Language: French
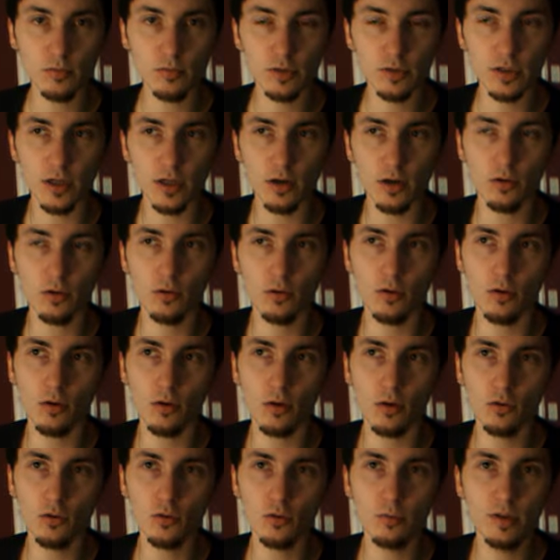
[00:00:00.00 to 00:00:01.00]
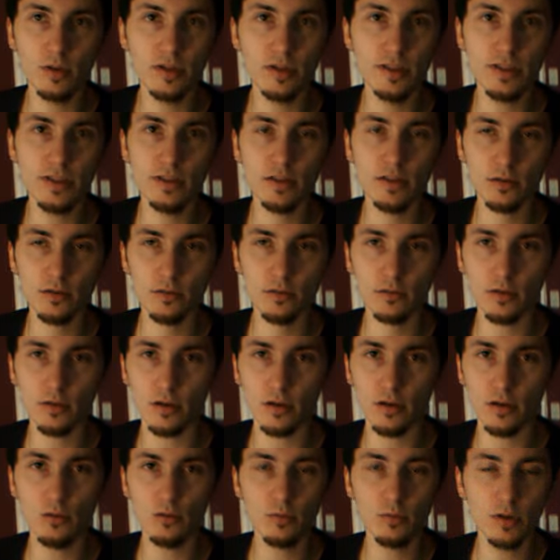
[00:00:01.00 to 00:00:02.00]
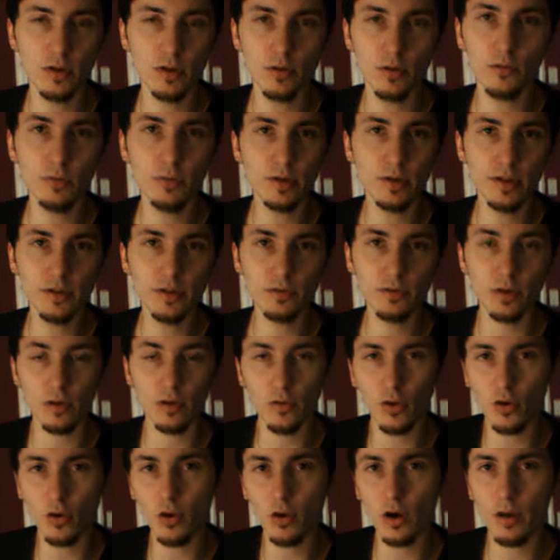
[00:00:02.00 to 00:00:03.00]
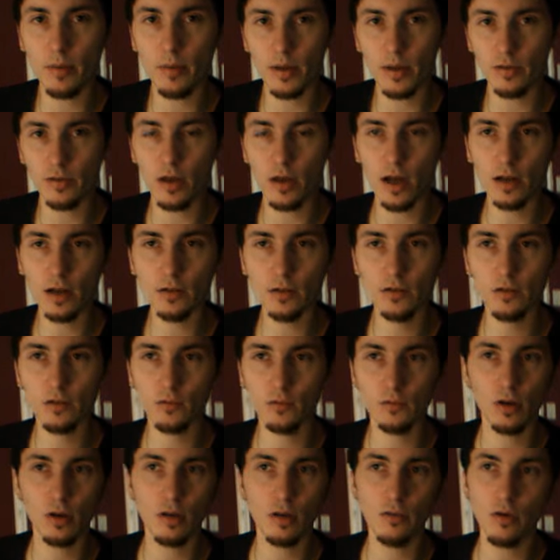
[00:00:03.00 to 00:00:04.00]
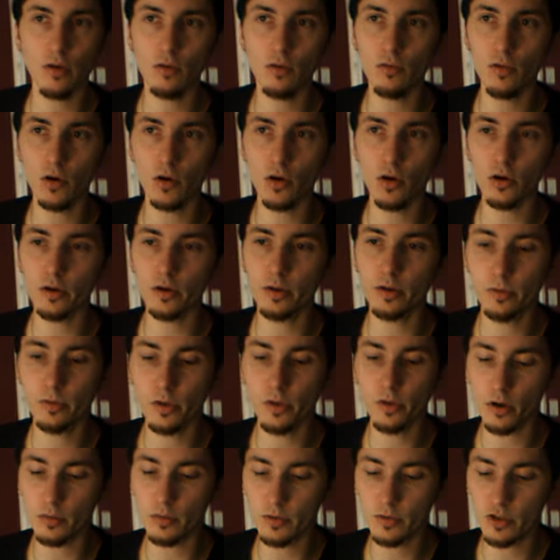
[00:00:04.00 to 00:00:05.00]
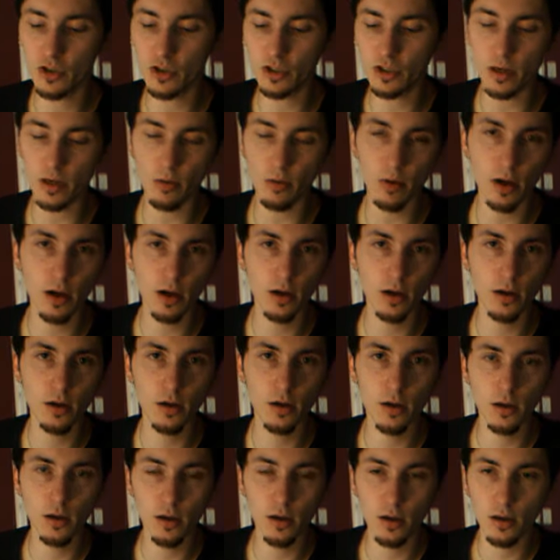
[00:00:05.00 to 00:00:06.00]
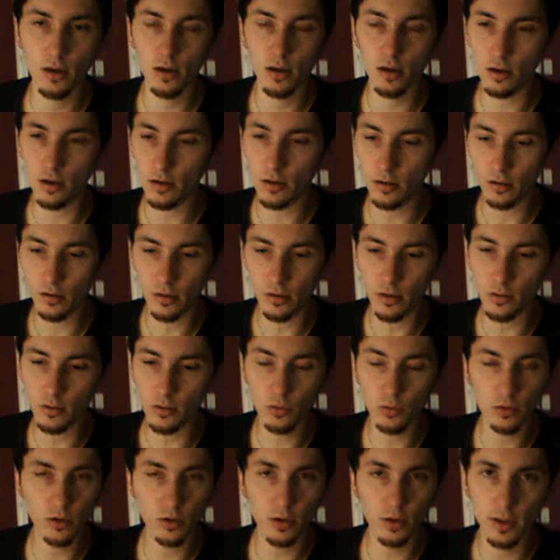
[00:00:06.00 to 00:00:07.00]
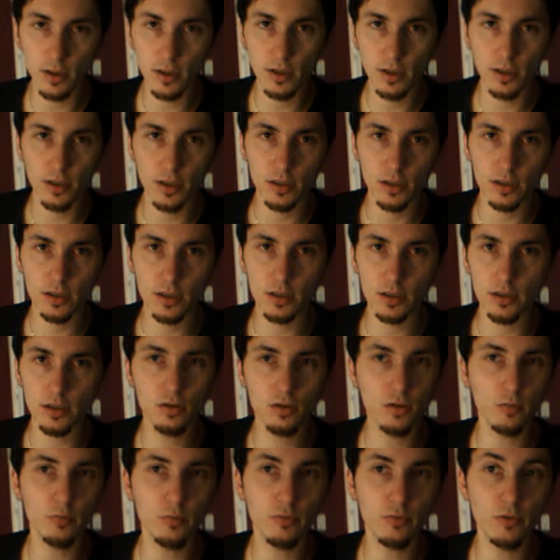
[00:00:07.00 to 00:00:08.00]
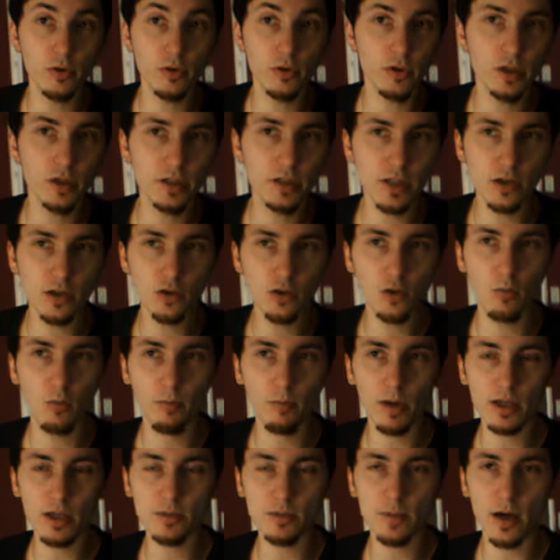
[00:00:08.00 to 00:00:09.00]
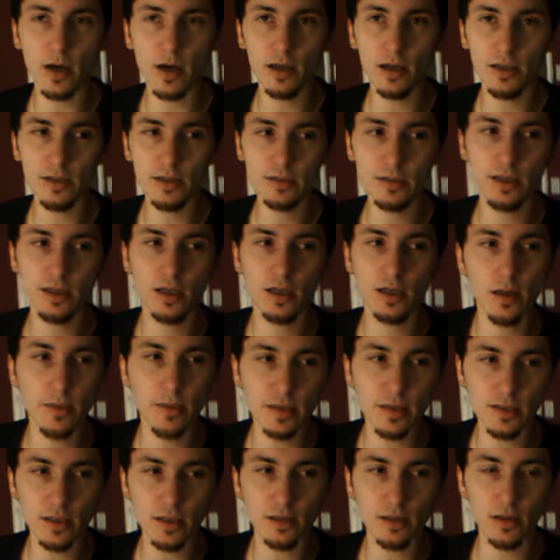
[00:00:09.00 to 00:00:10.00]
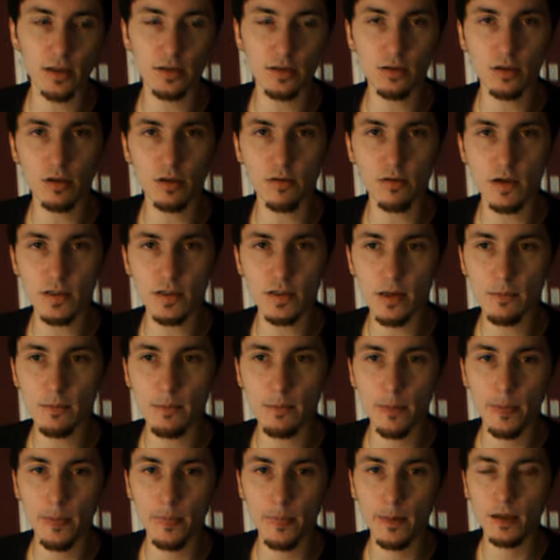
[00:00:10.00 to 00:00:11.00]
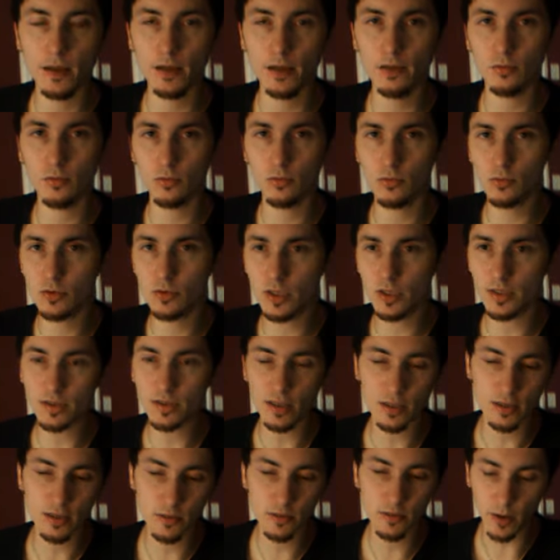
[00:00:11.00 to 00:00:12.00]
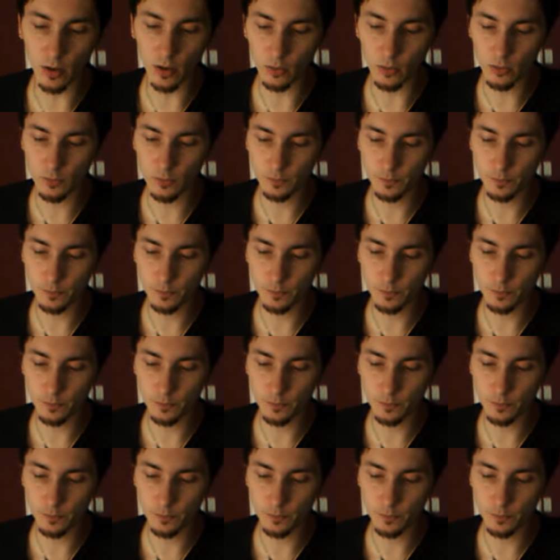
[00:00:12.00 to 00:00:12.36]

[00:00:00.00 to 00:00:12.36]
C'est-à-dire qu'en 2010 et 2009-2010, on avait encore la Battle Arts, donc on avait encore des lutteurs comme Ishikawa euh, et d'autres qui pouvaient donner quelques bons matchs par année. C'était quand même assez intéressant d'avoir ça. Donc tout ça, ça a disparu.